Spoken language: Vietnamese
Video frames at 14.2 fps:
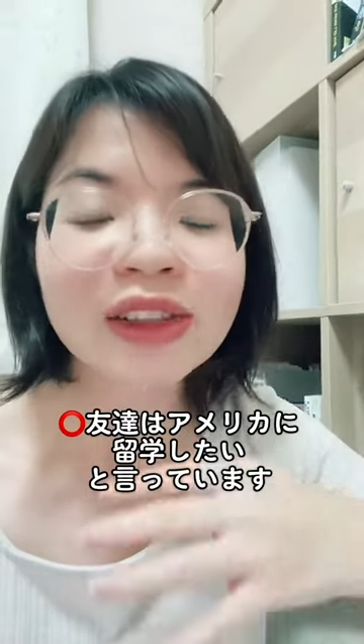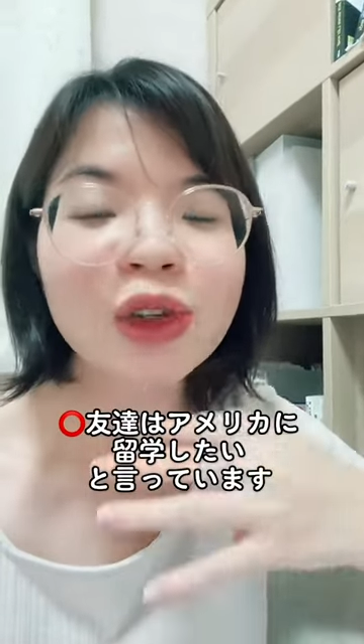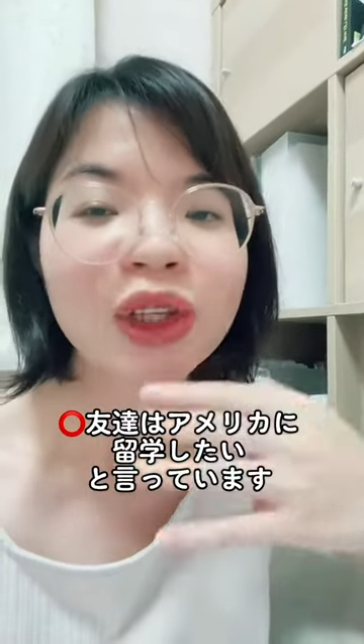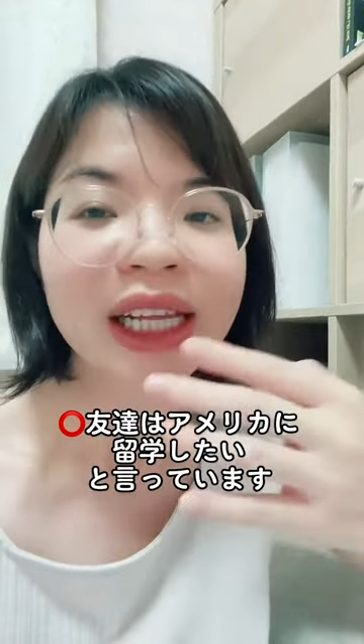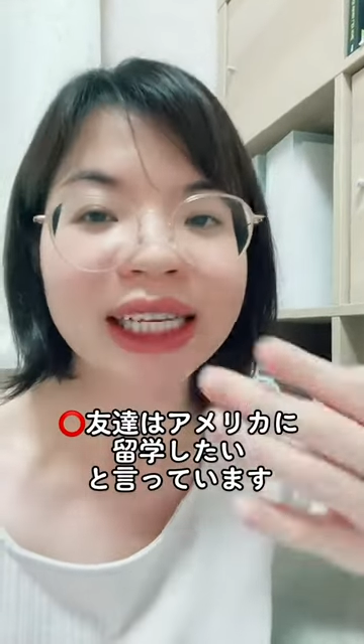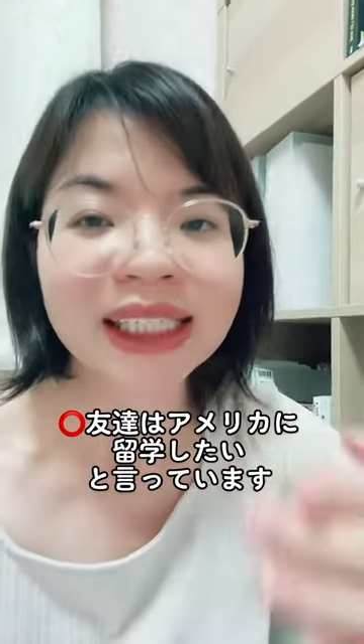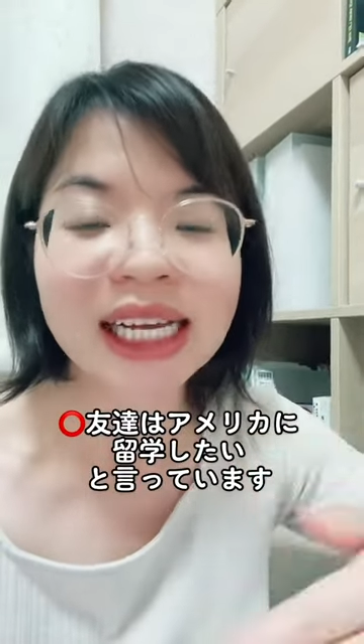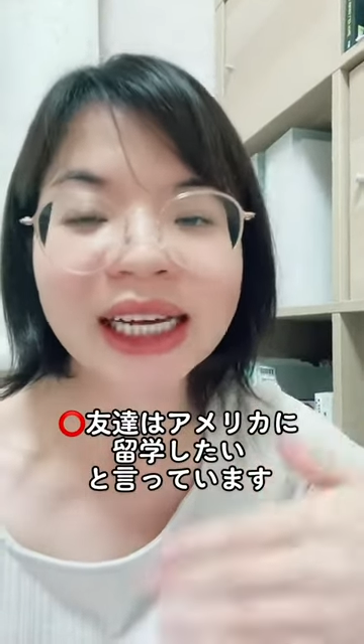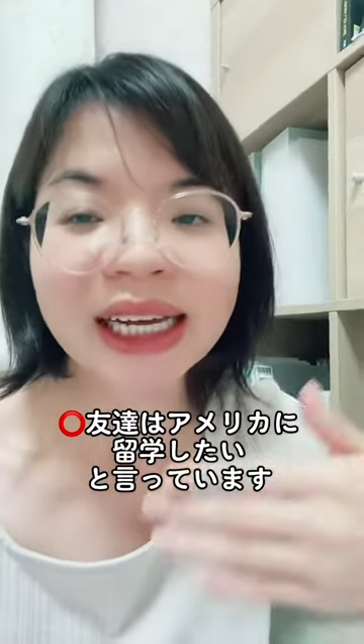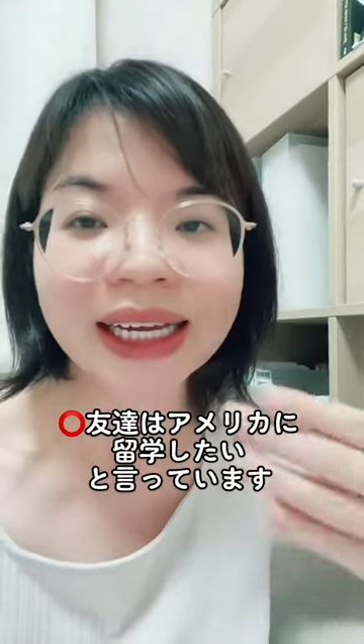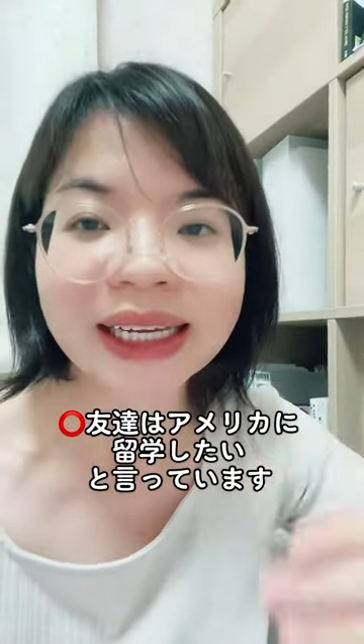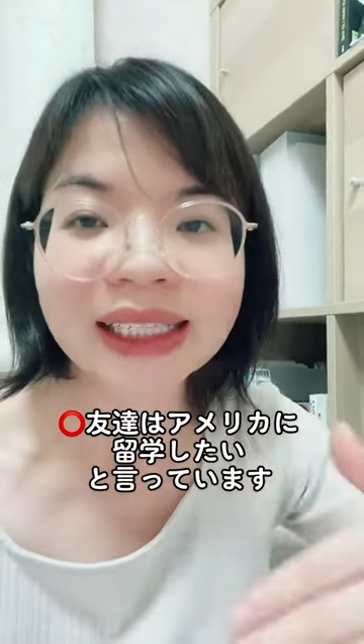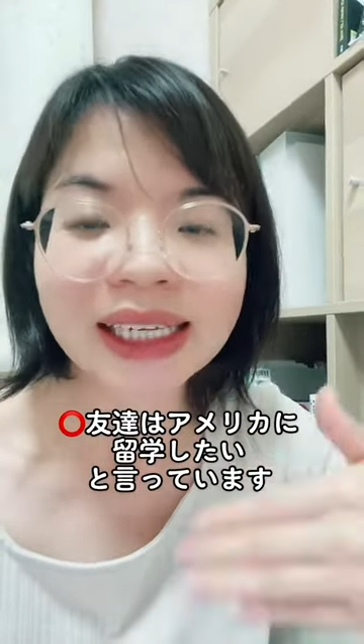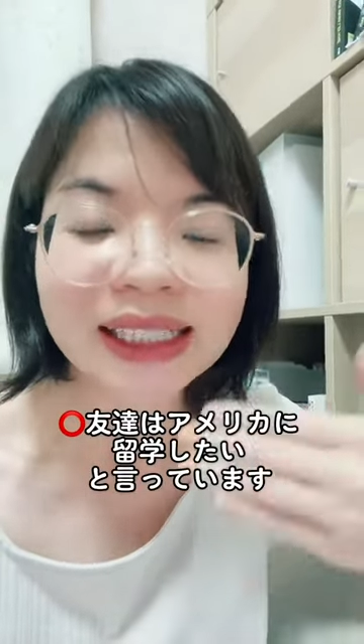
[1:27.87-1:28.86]
chuyển thành dạng cái,
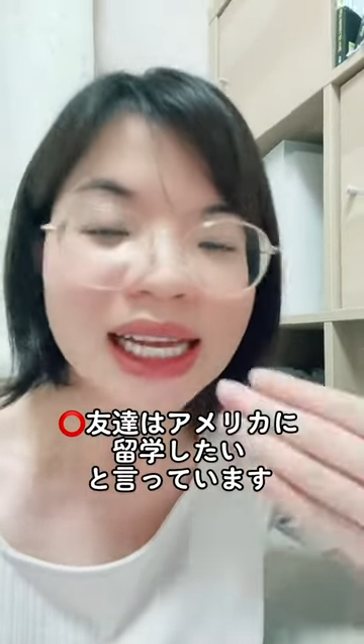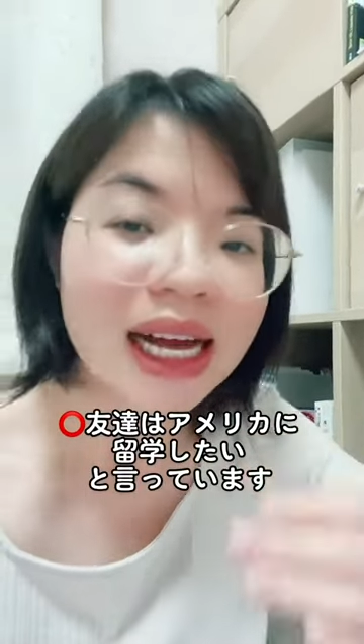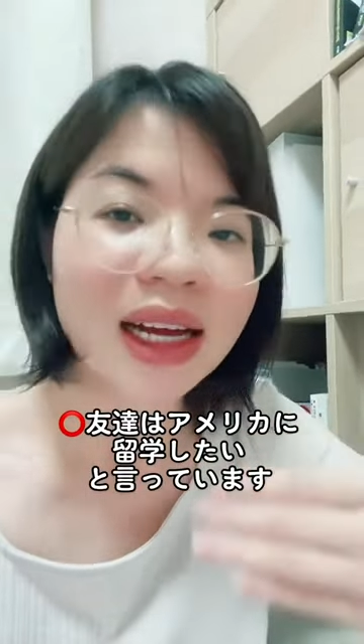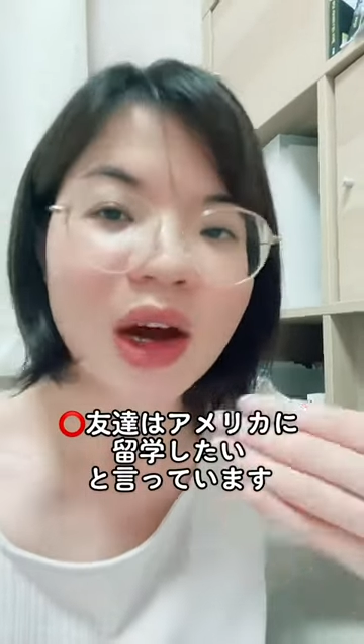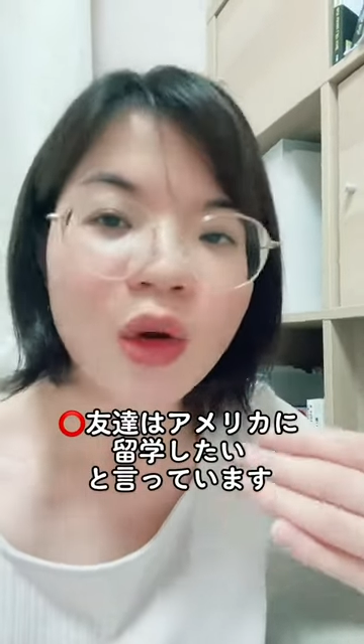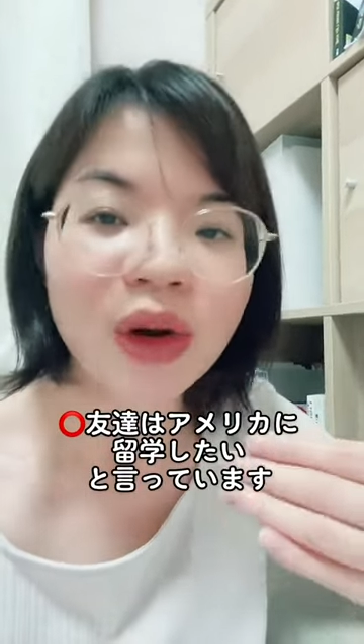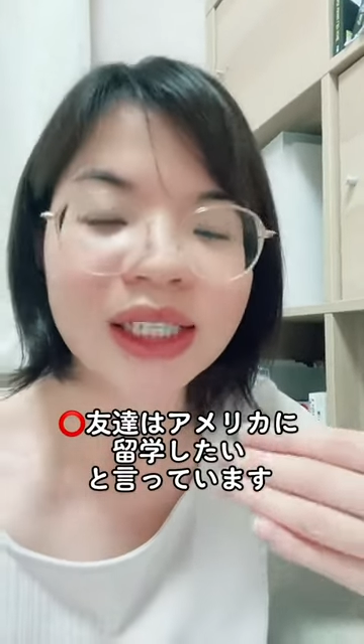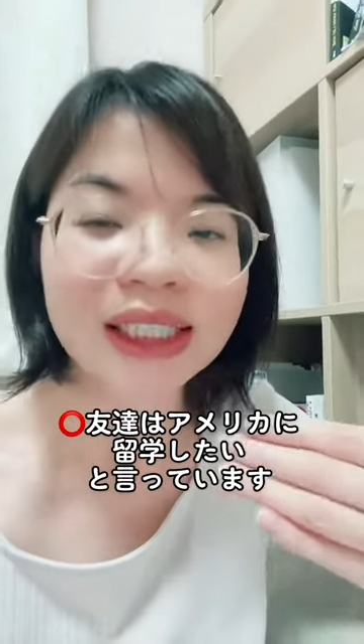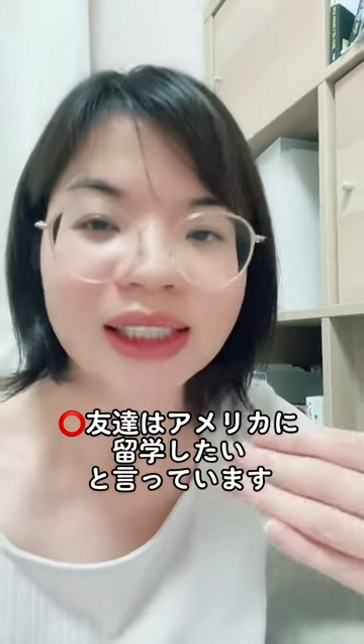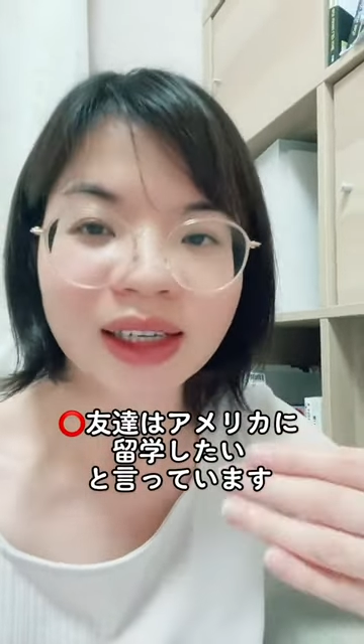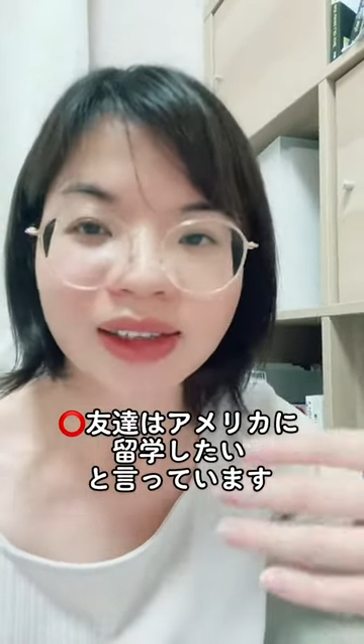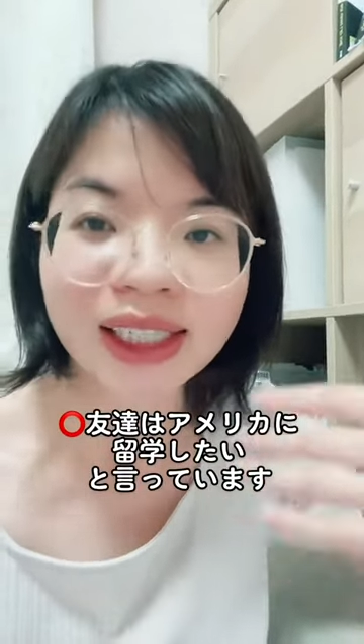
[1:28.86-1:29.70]
cái dạng câu là gì nhỉ?